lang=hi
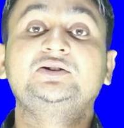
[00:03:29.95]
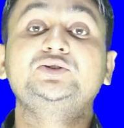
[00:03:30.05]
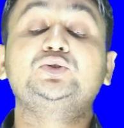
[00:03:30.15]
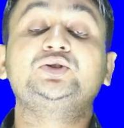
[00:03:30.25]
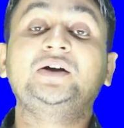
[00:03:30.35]

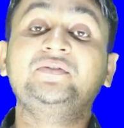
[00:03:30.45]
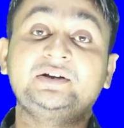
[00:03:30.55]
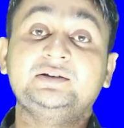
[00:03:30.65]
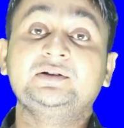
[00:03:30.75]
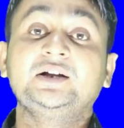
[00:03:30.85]
नाम डोटा
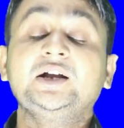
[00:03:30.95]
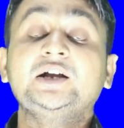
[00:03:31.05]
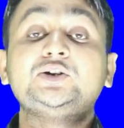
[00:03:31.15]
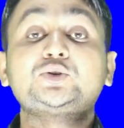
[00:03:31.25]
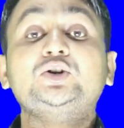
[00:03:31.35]

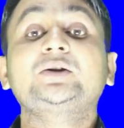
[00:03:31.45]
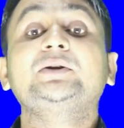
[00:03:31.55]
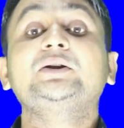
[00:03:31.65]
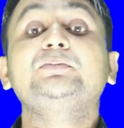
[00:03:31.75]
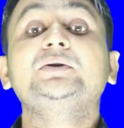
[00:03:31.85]

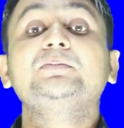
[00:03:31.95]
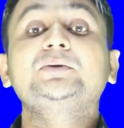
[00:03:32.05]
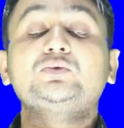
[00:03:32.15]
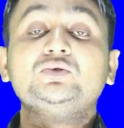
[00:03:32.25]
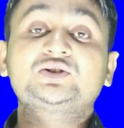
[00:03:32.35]
फेरिन भी
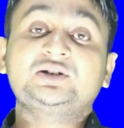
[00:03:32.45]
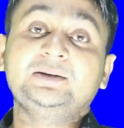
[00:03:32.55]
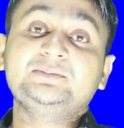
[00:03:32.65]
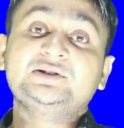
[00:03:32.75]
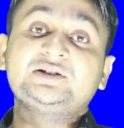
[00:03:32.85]
बिल्कुल
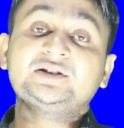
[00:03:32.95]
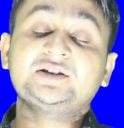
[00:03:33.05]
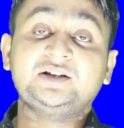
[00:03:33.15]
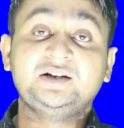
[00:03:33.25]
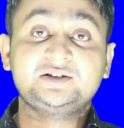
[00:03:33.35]
सेम इसी
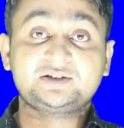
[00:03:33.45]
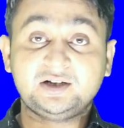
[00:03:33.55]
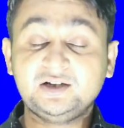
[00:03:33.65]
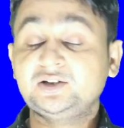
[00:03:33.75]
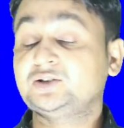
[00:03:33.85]
के तरह
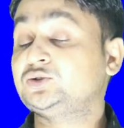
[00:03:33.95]
इसका